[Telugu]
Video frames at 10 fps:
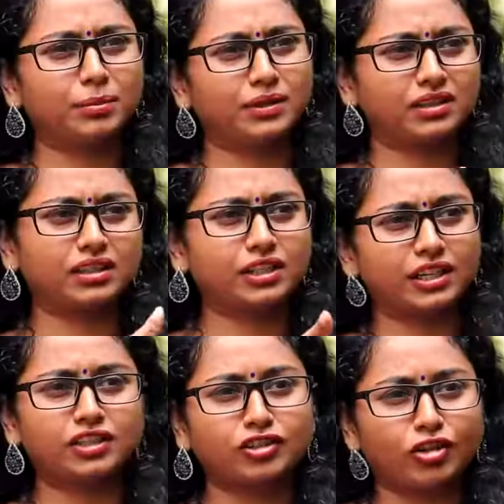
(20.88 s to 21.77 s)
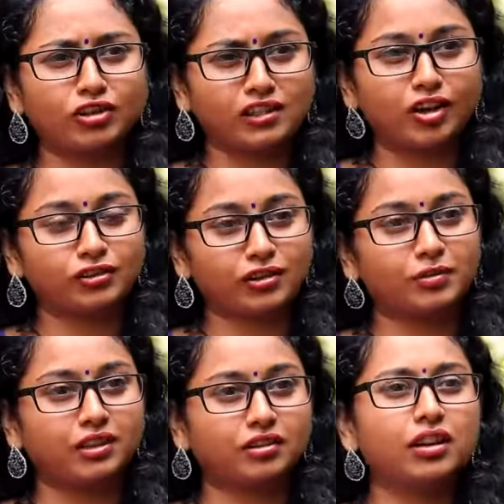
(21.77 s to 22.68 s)
అంటే పర్సనల్ షేర్ చేసుకోవాల్సిన అవసరం
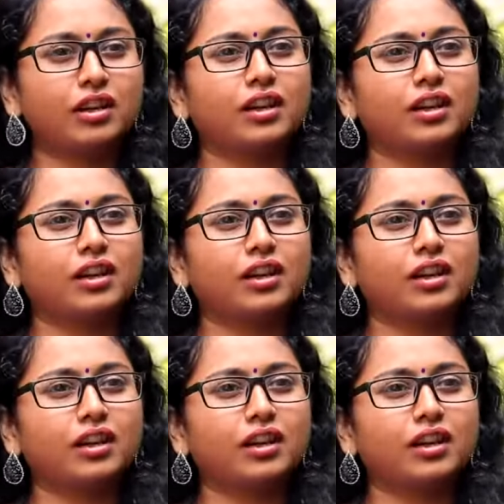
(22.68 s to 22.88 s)
లేదు